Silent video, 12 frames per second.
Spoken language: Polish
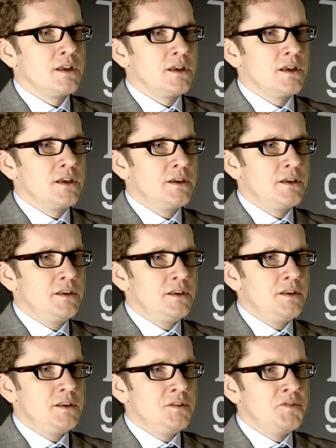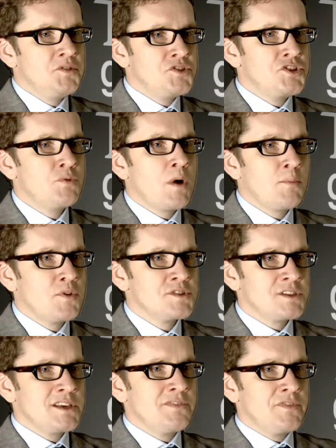E, I, i siła
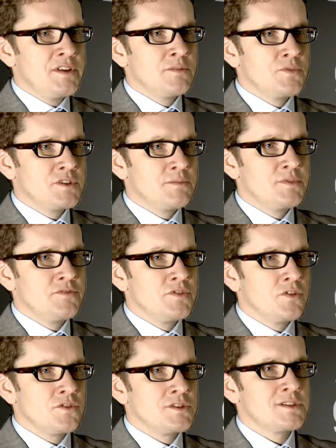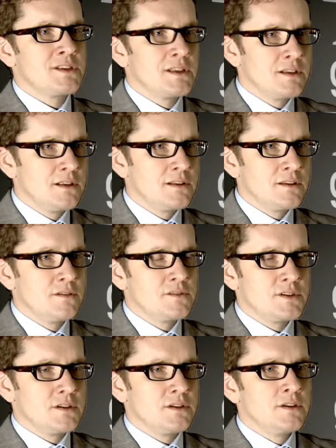polskich firm może być wykorzystana, dlatego
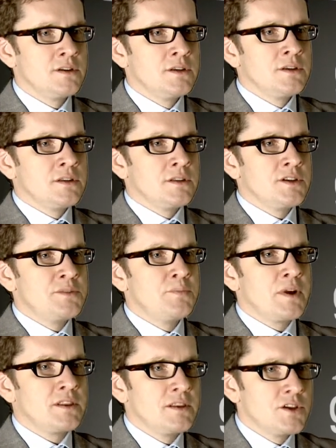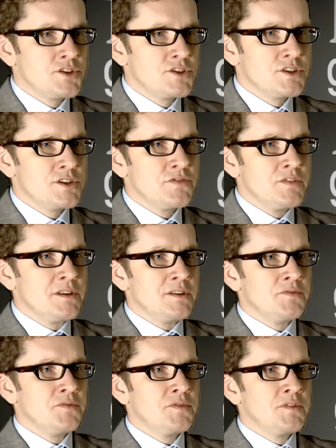że nasi partnerzy, czy też
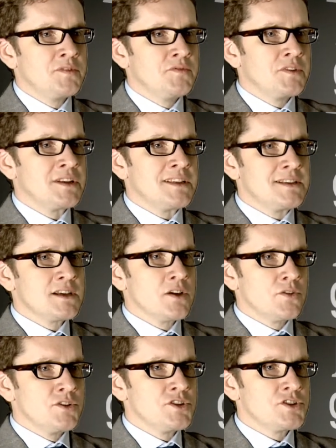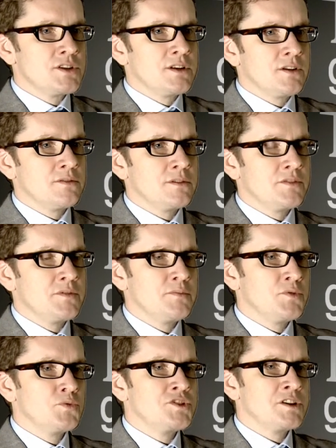rynki zagraniczne, na których
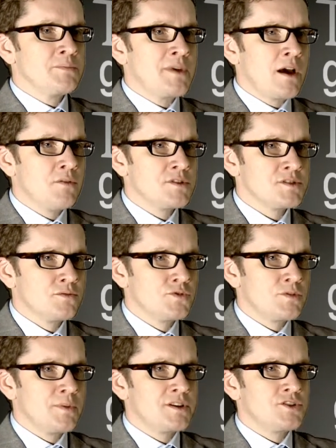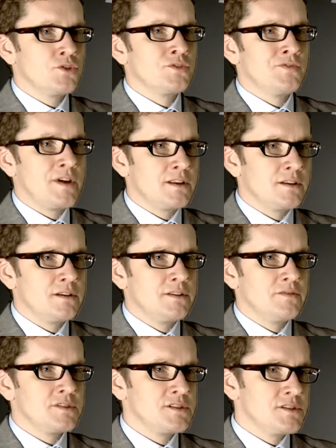firmy ucierpiały, są dużo bardziej otwarte dla
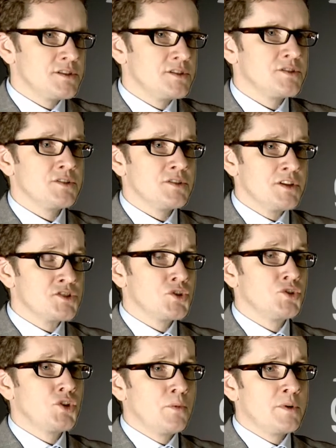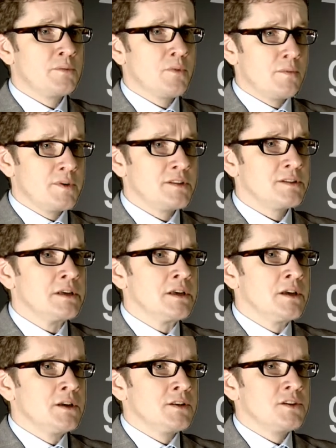inwestycji. Jest to dobry moment
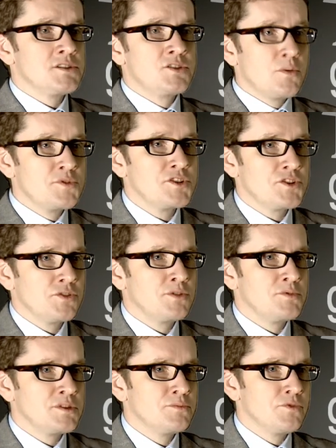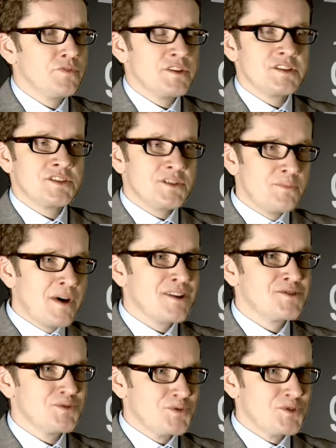jest dobrze, że o tym się mówi, jest jeszcze
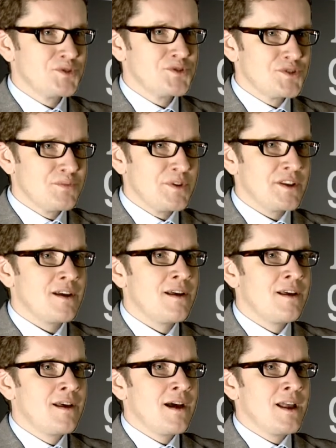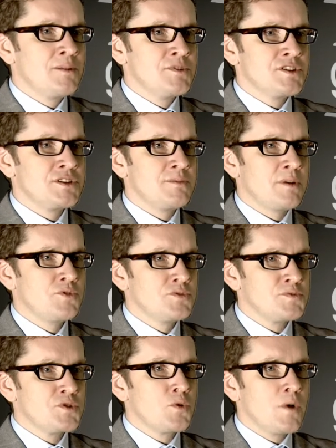bardzo dużo do zrobienia, ale myślę, że mamy już
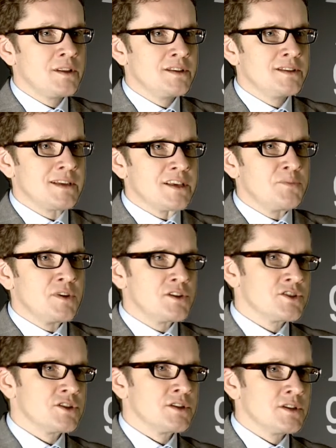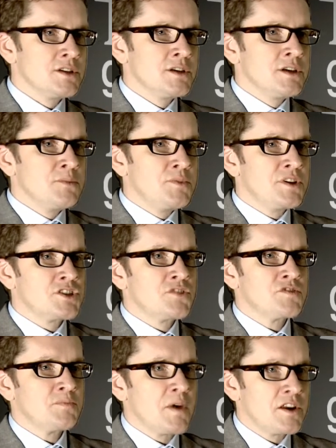przykłady takich pierwszych, pierwszych
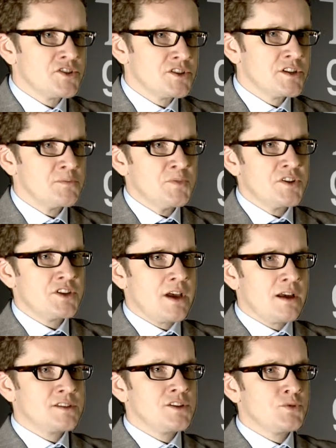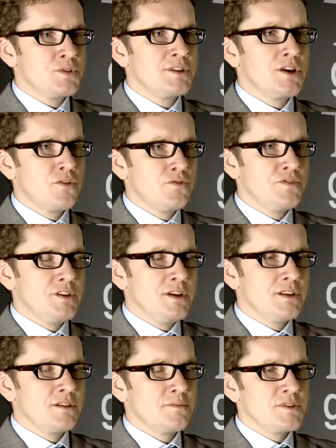wsparć, czy też pierwszych akcji, które dają
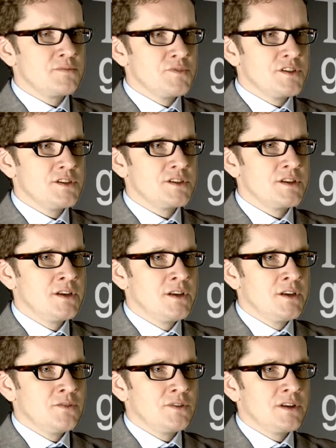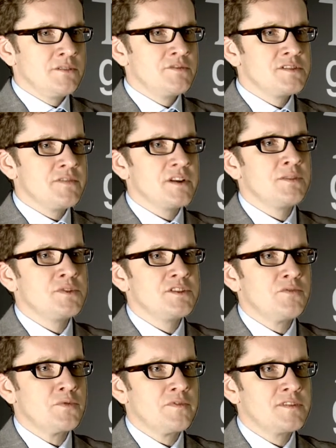wyniki, natomiast myślę, że tutaj wyzwaniem
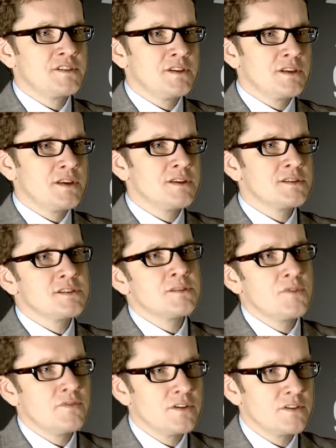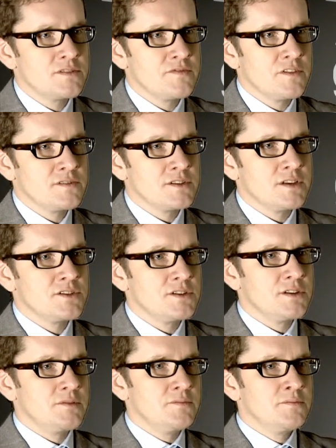będzie wprowadzenie takich systemowych rozwiązań,
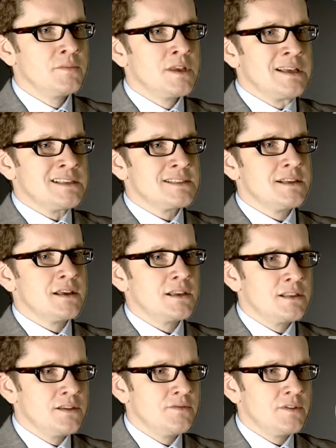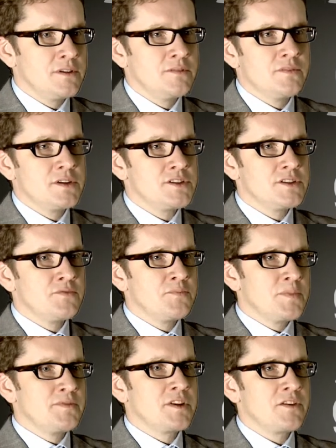czyli selektywne wejście w
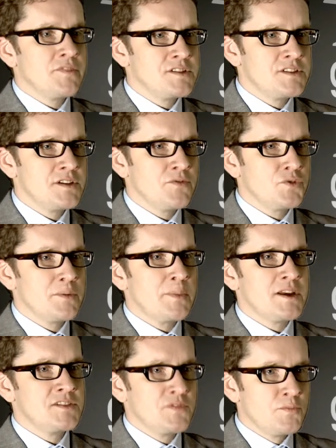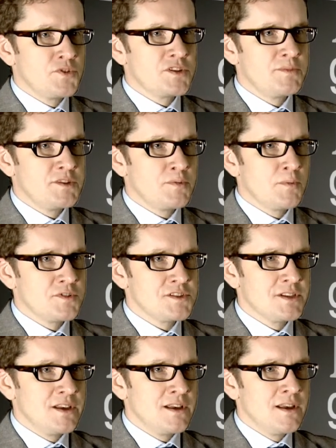pewne kwestie, w których państwo może być
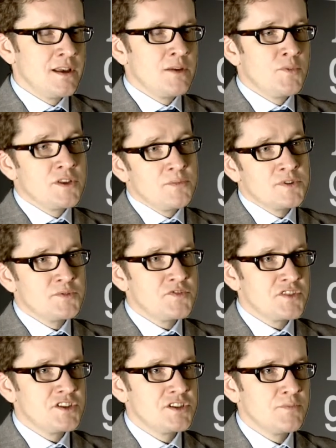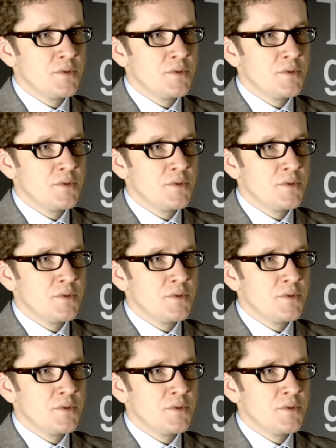pomocne, bo nie może być wszędzie